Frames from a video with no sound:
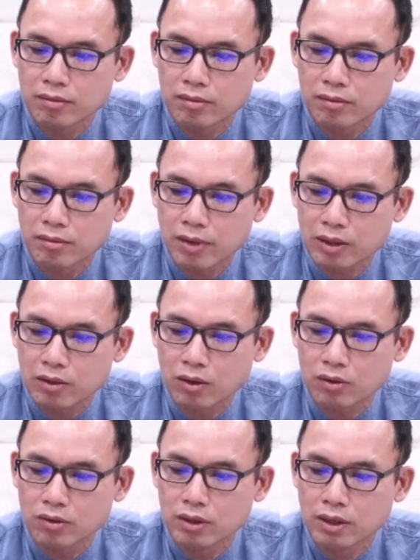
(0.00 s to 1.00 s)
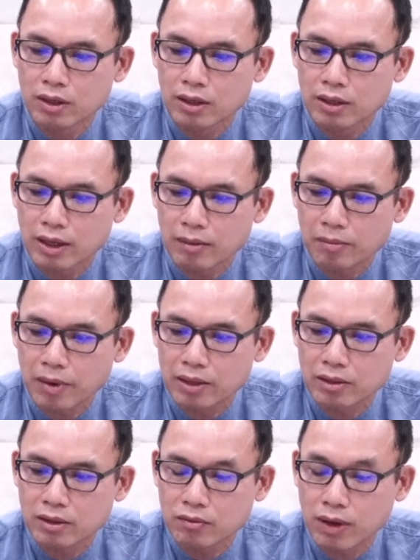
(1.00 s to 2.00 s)
มั่นคงและบัน
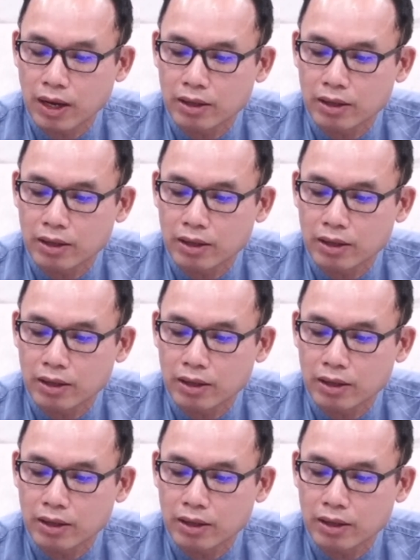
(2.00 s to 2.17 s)
ทึกไว้